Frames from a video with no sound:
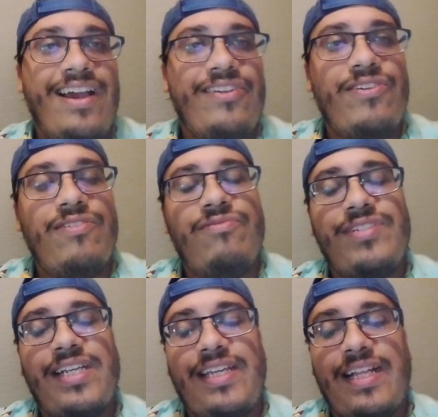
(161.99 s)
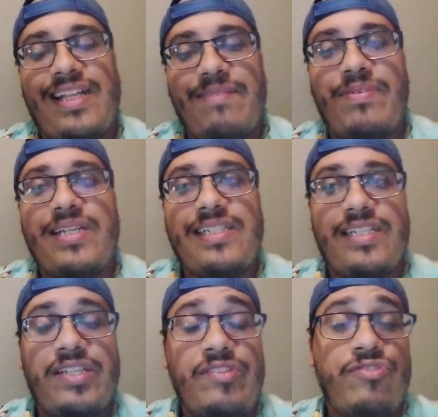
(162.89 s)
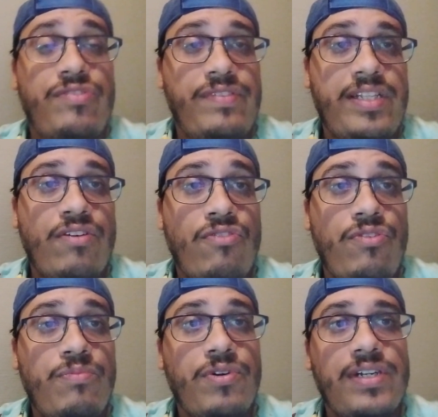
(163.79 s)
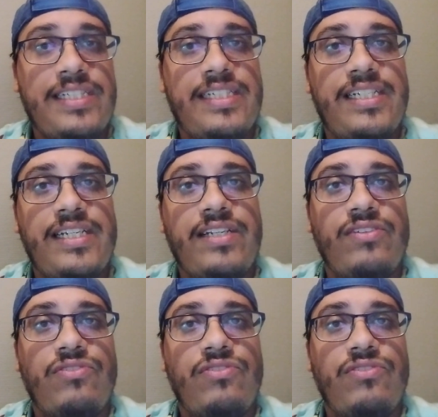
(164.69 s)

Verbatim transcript: ne vous inquiétez pas, c'était une vidéo humoristique